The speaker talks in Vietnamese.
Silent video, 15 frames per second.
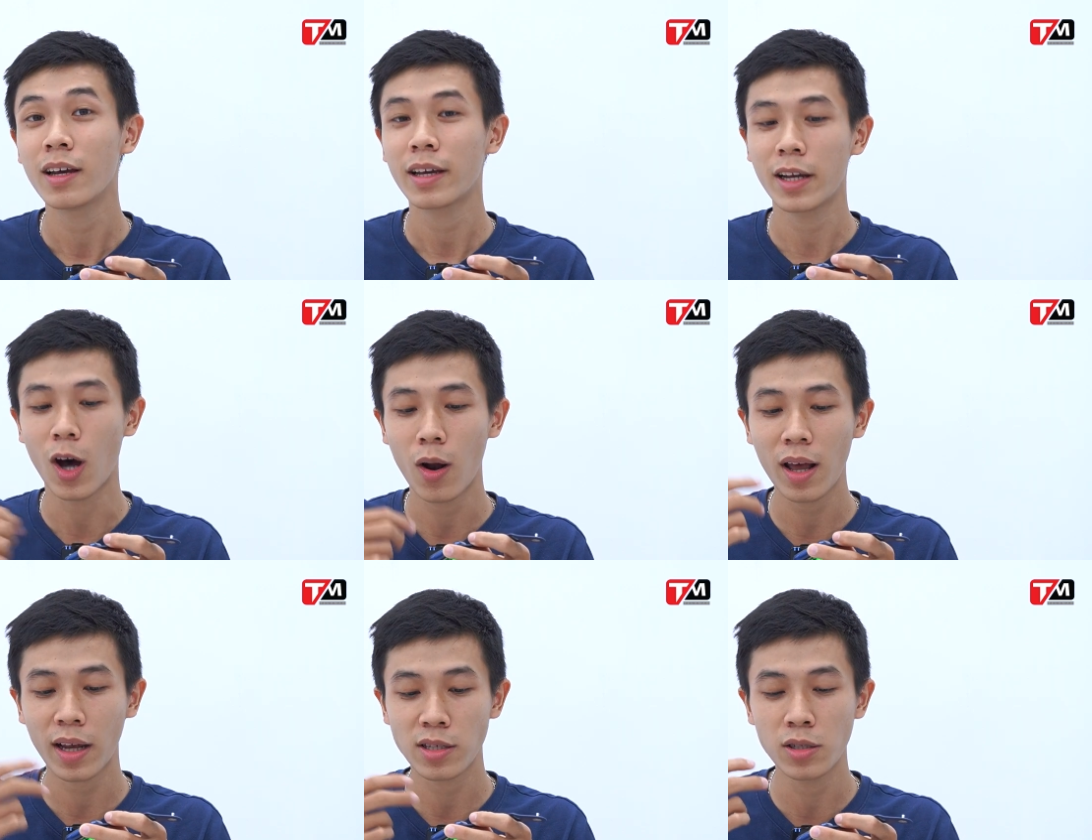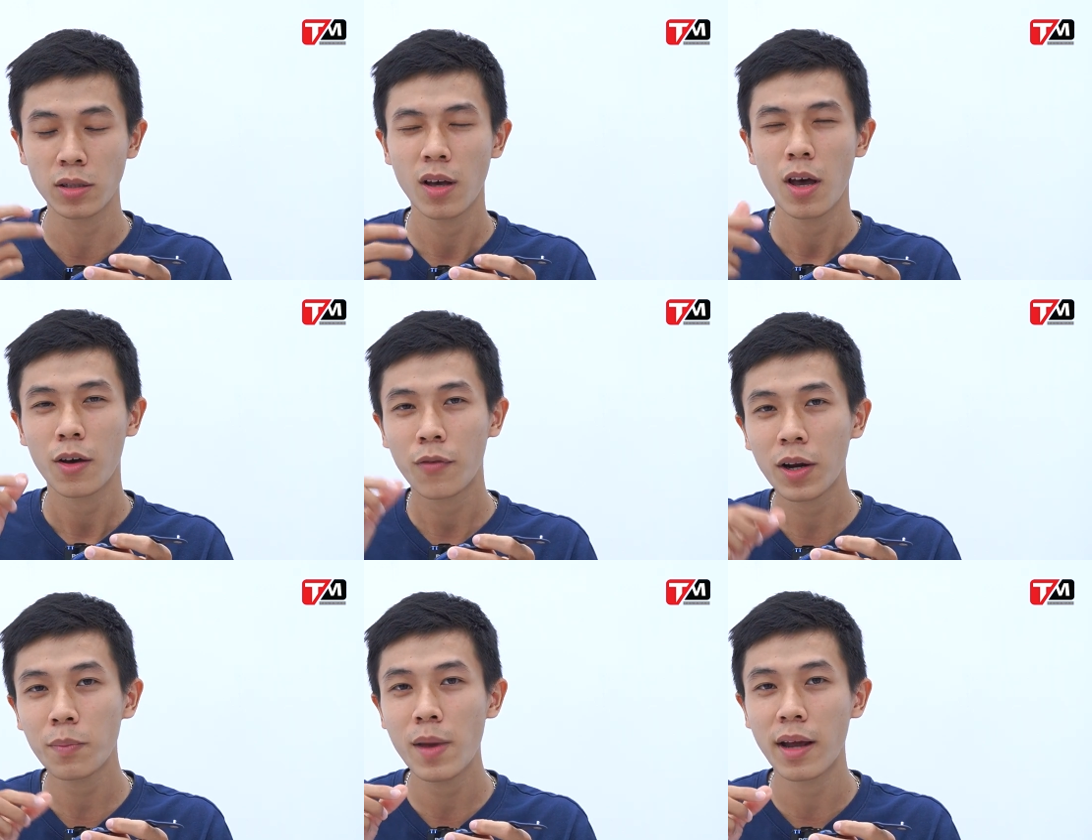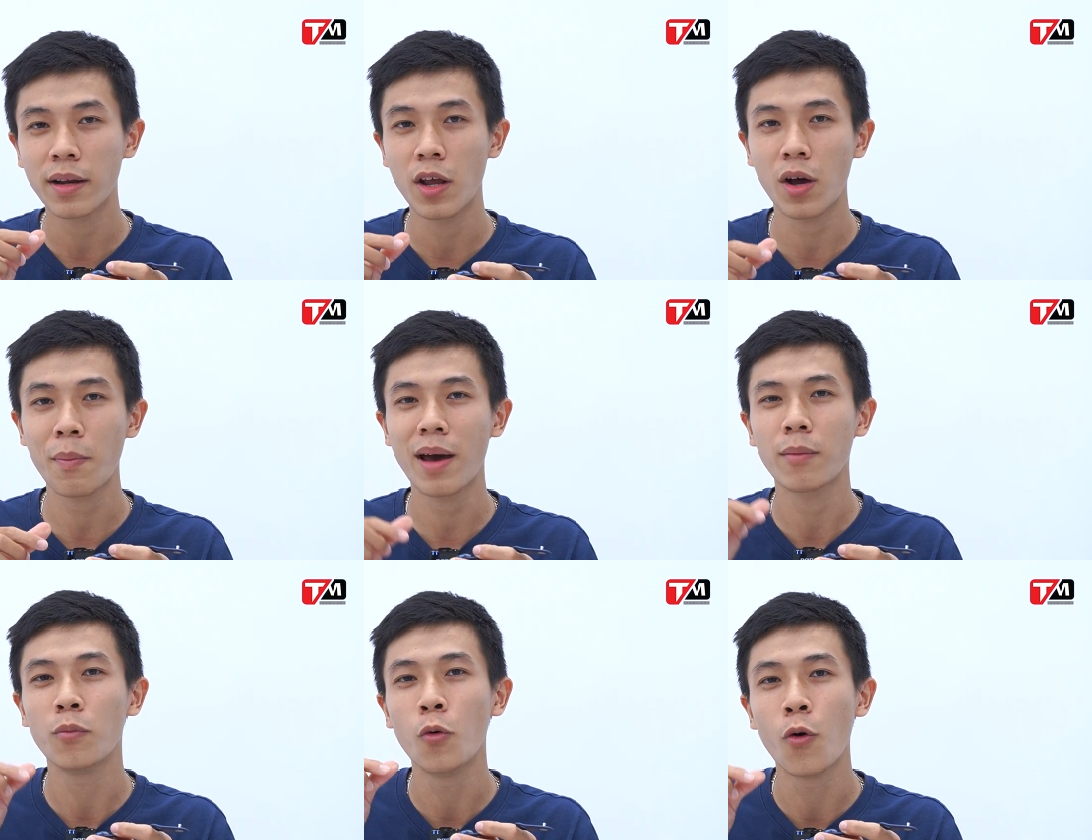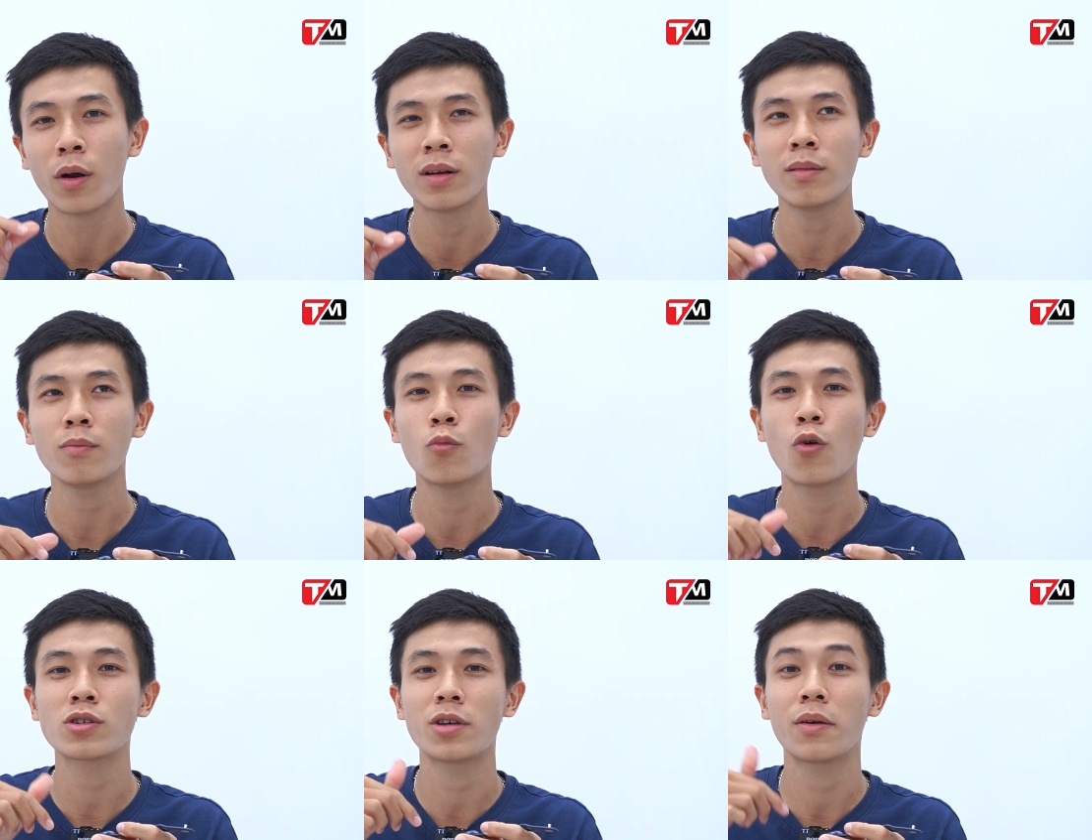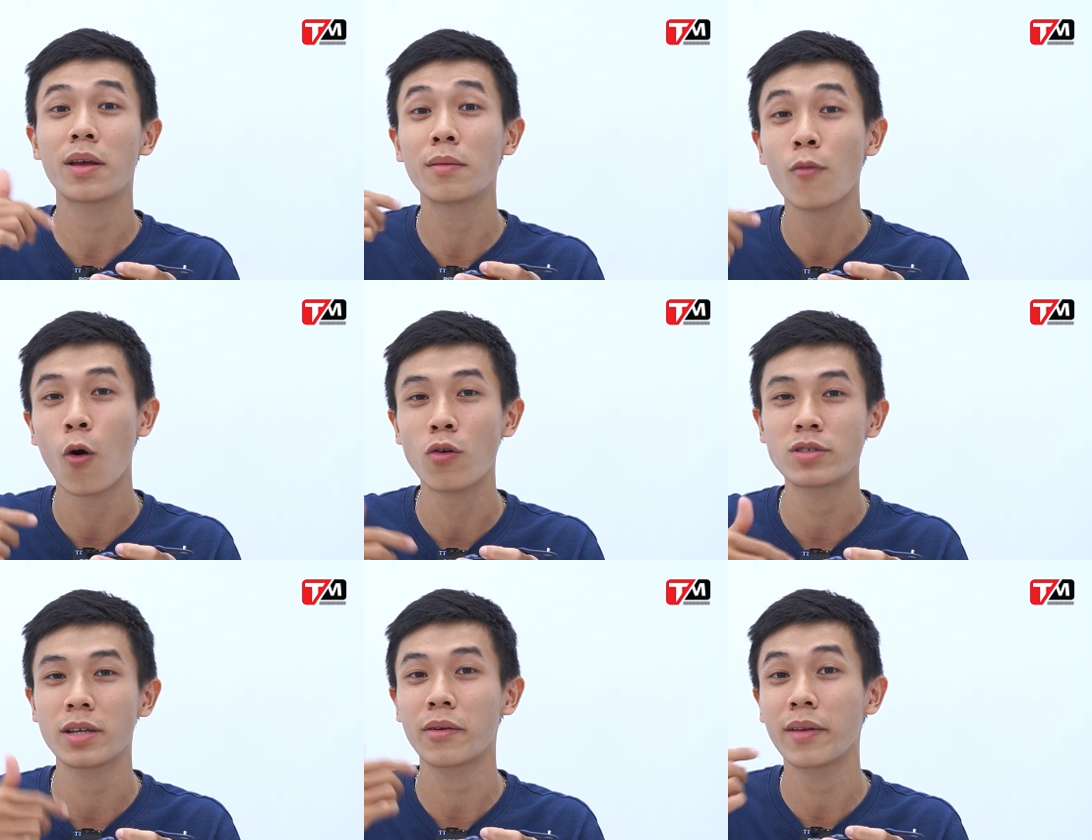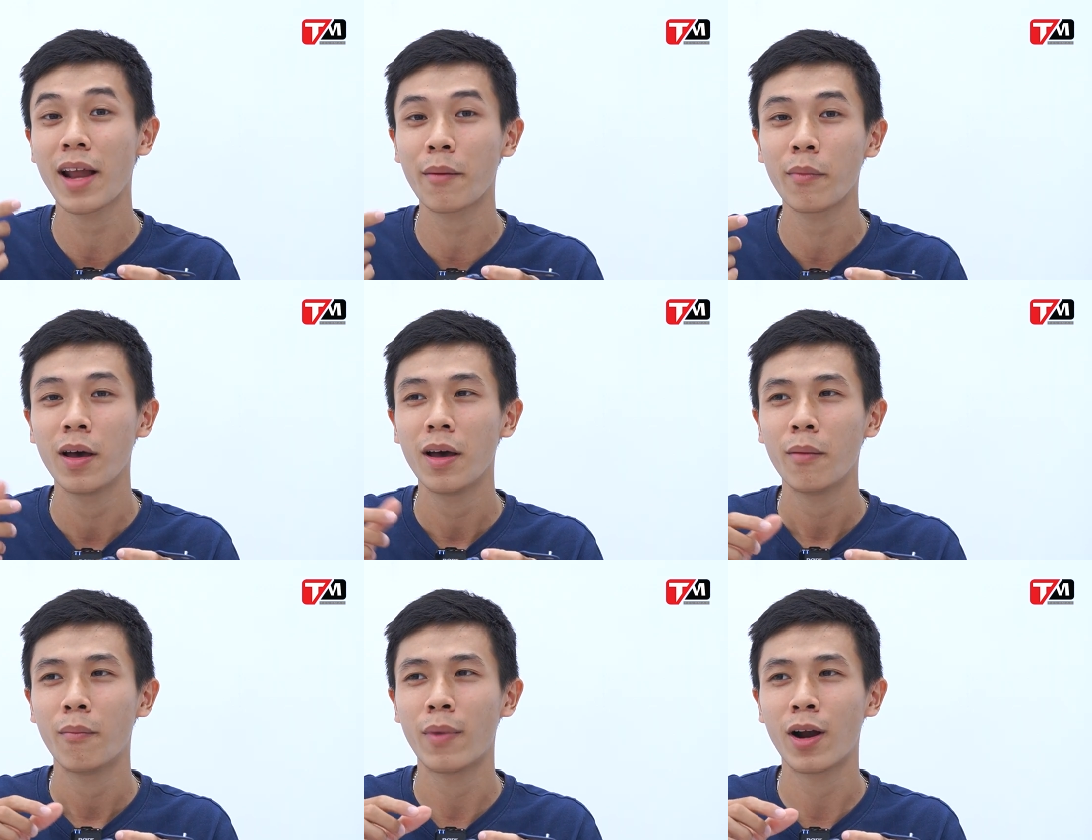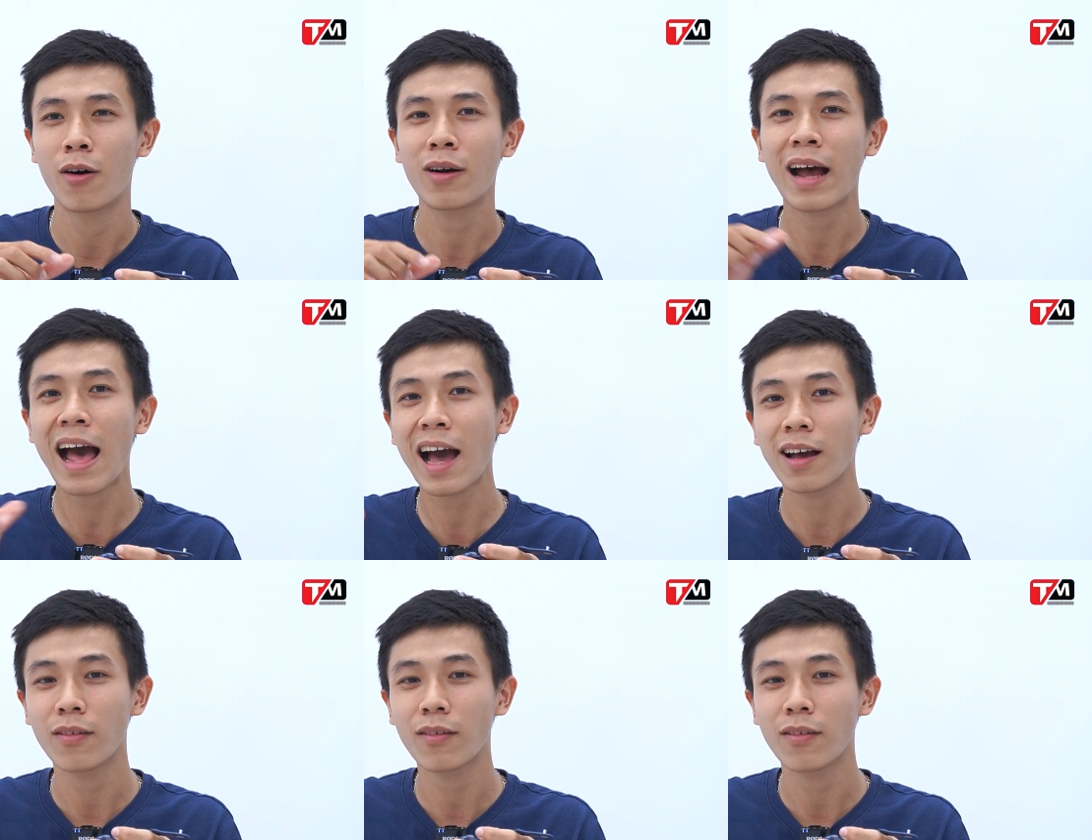Thì đó là cái sự phân biệt. Nếu các bạn muốn mua Series 4, Series 5 mà nó khác